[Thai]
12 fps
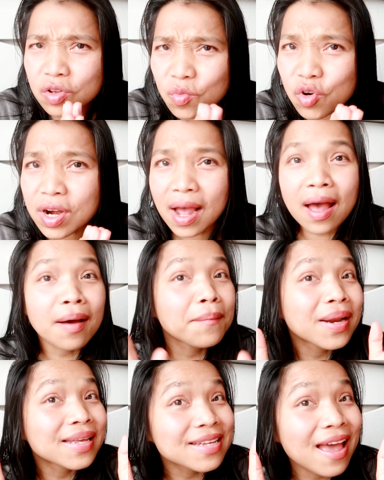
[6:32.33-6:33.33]
ตินะคะ
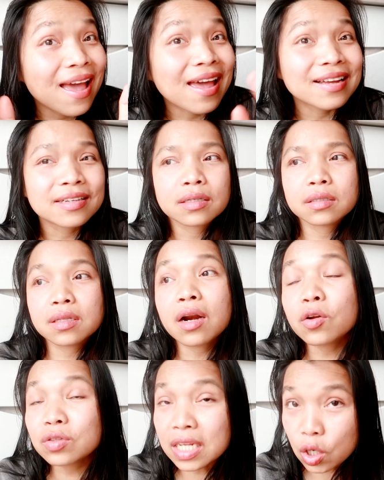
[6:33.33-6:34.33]
ไม่ได้แช่ถ้า
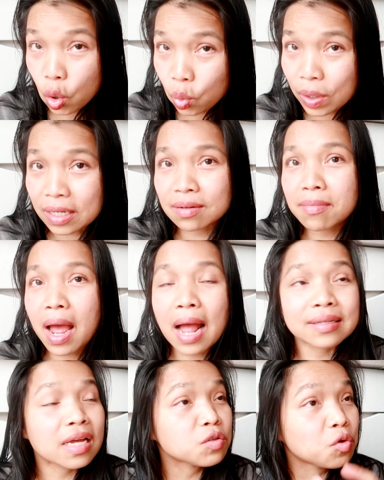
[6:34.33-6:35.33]
เราติดโควิดขึ้นมา
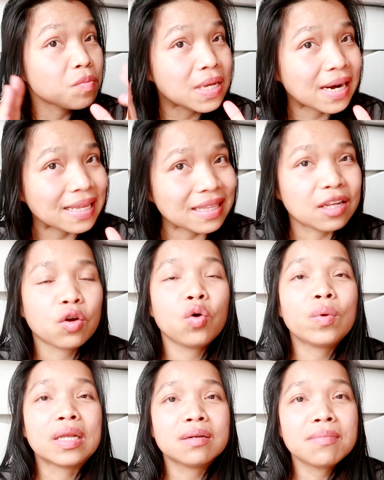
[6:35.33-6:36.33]
ถ้าสมมติมีใครติดโค
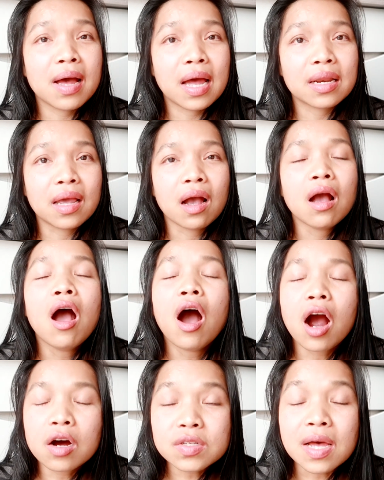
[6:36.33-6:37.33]
วิดขึ้นมาเนี่ย
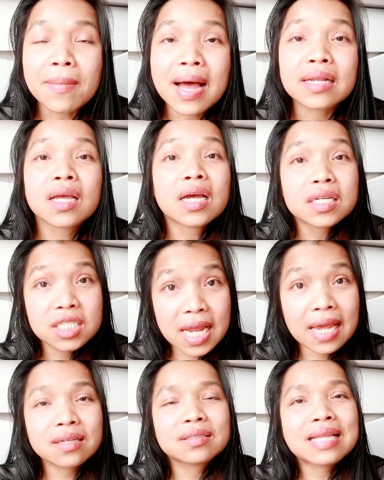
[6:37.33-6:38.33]
เขาสามารถ
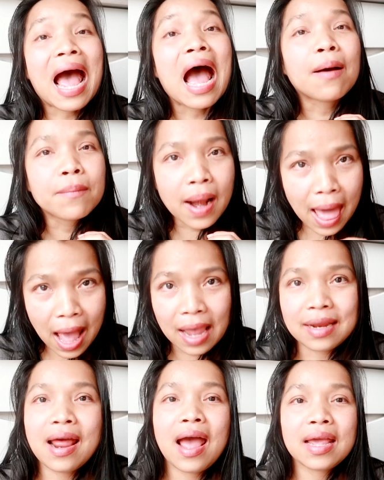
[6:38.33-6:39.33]
เช็คไทม์ไล
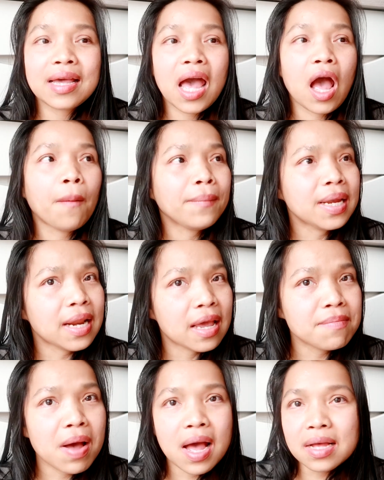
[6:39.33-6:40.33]
น์ได้ค่ะไปไหน
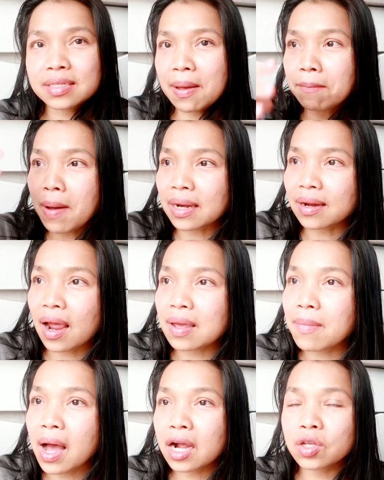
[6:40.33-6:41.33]
มาสัมผัสใคร
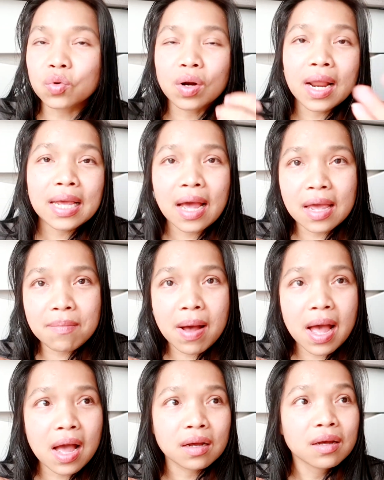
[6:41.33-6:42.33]
บ้างอยู่ใกล้ใคร
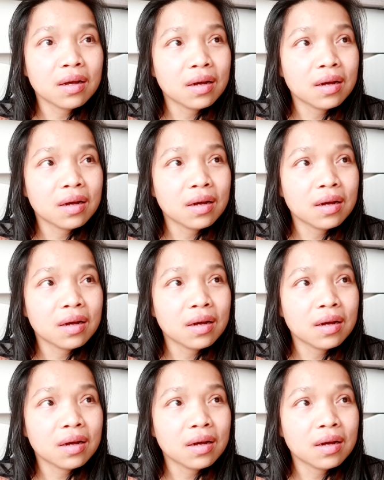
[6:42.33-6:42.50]
บ้าง